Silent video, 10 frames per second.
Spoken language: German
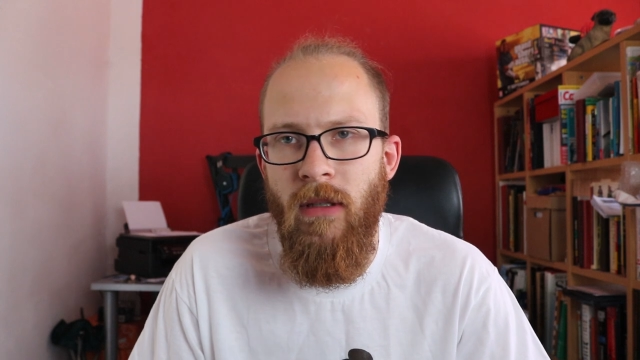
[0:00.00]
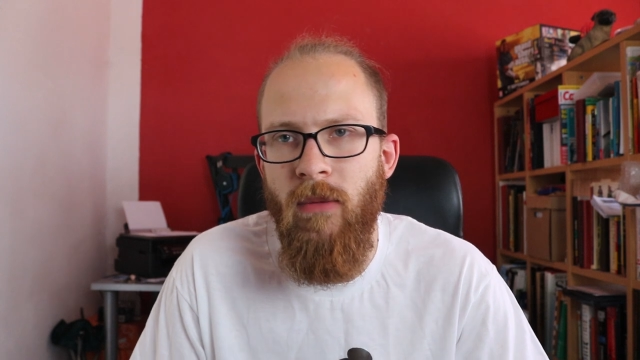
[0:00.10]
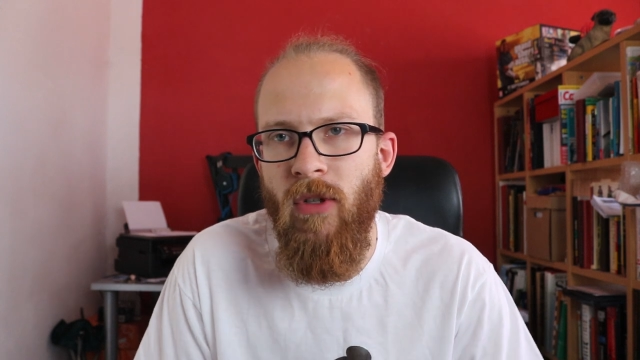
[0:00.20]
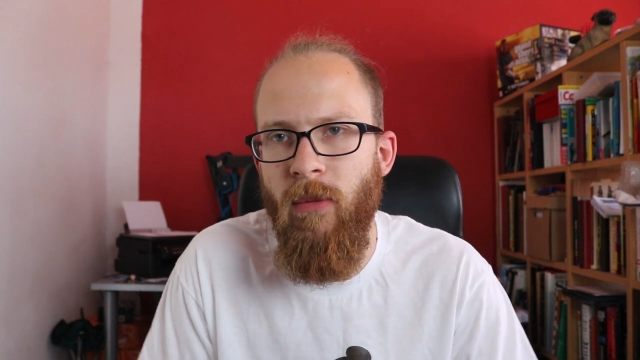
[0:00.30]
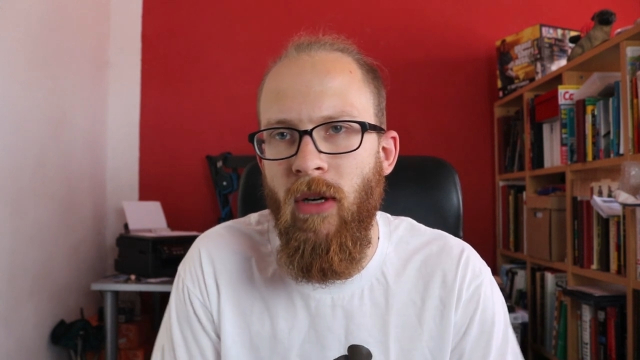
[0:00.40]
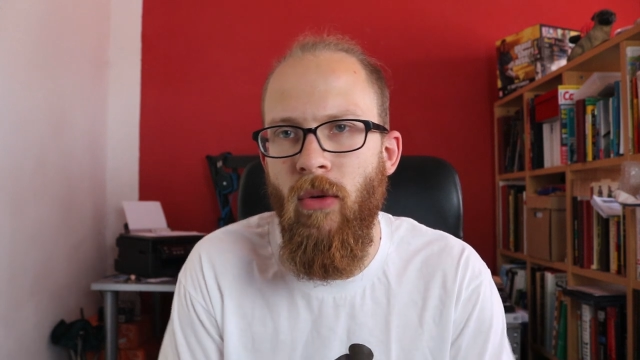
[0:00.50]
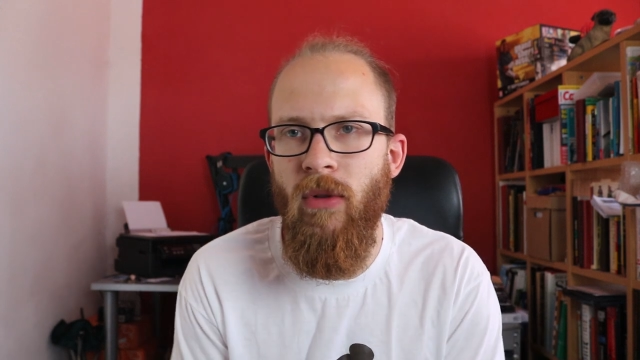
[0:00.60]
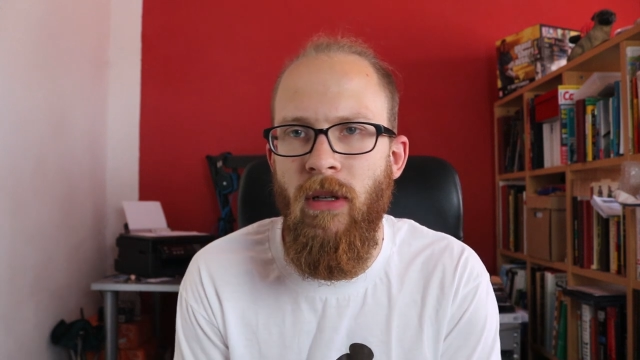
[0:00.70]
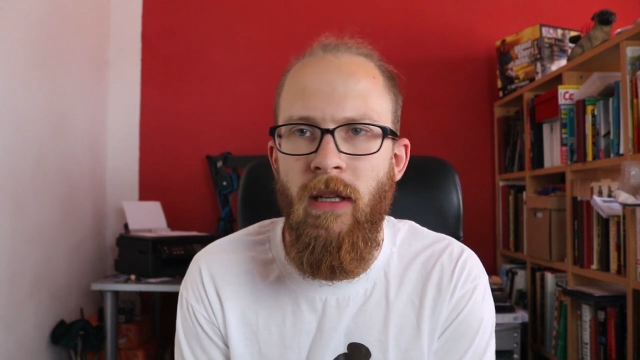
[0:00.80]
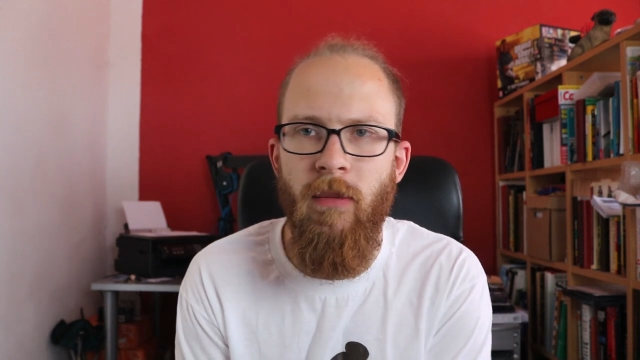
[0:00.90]
im Sommer
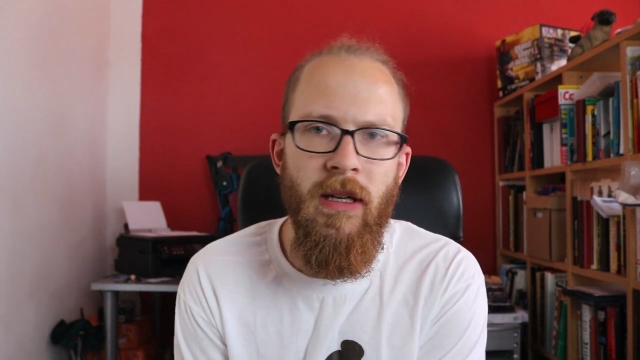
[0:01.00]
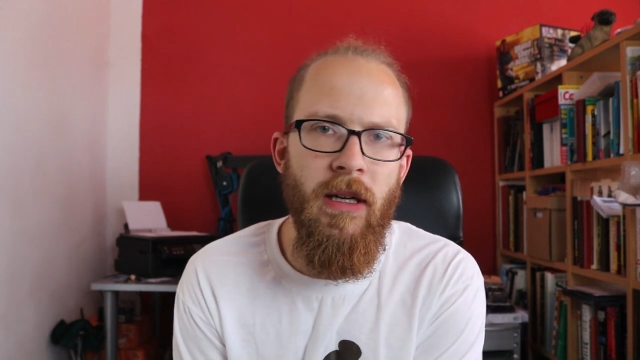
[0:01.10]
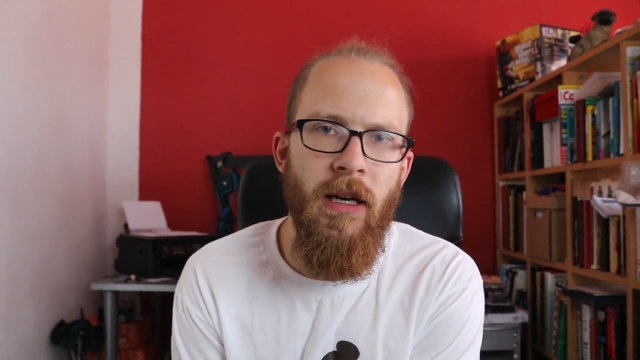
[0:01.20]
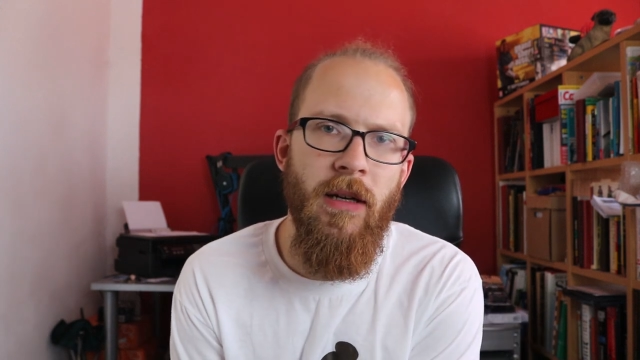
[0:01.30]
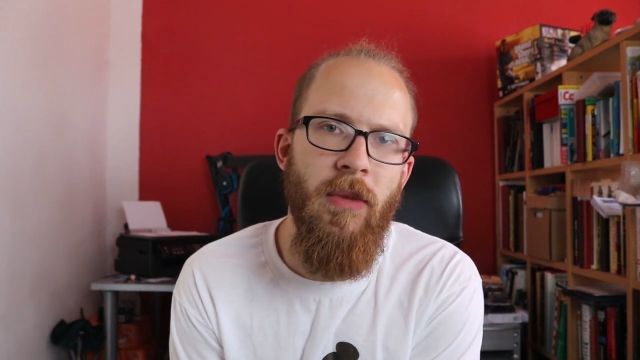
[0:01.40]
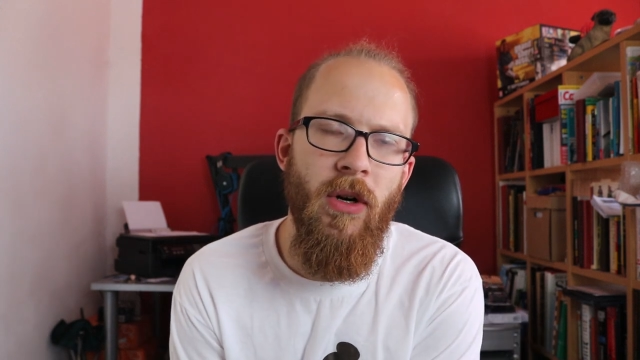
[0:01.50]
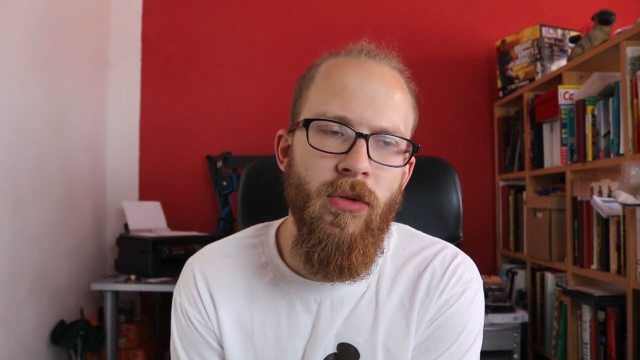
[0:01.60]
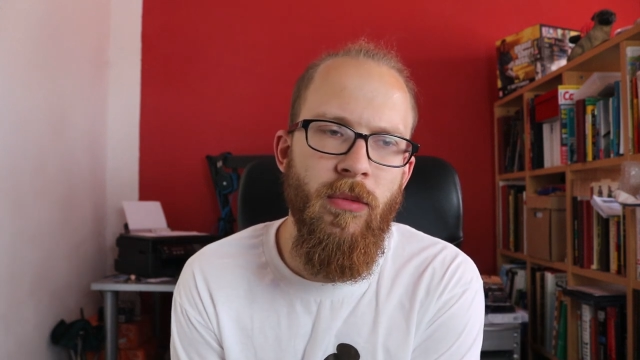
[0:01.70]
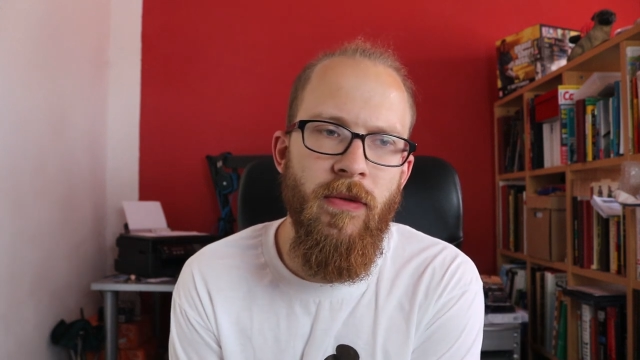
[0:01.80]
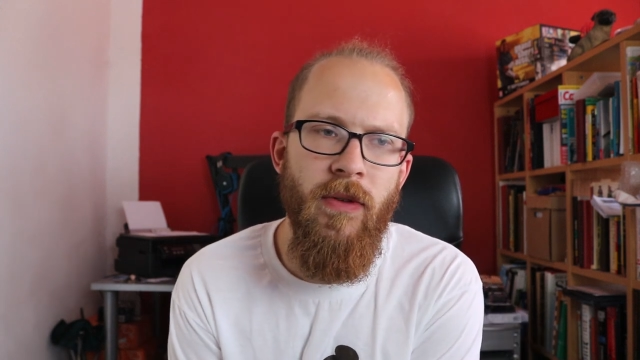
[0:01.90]
ohne Klimaanlage im
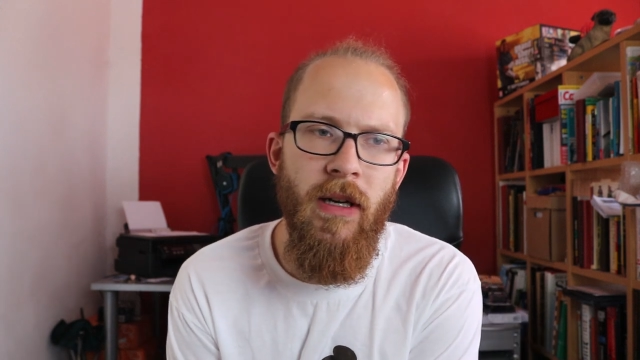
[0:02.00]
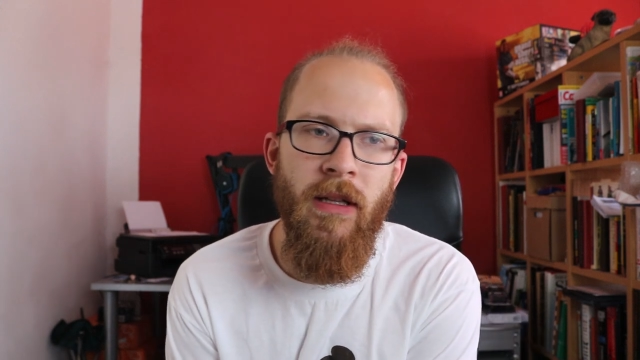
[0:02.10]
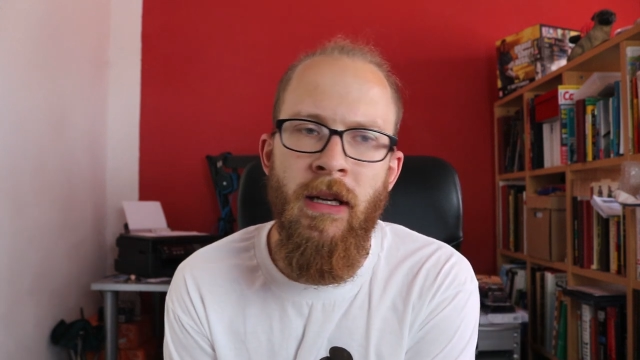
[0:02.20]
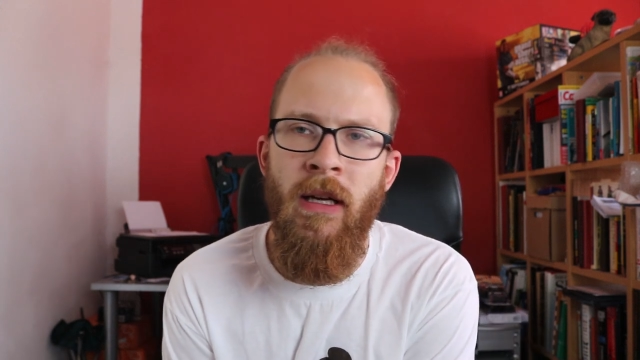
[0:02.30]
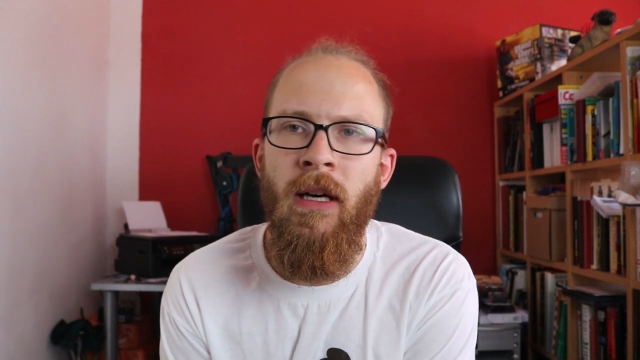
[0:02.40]
Auto mitfährt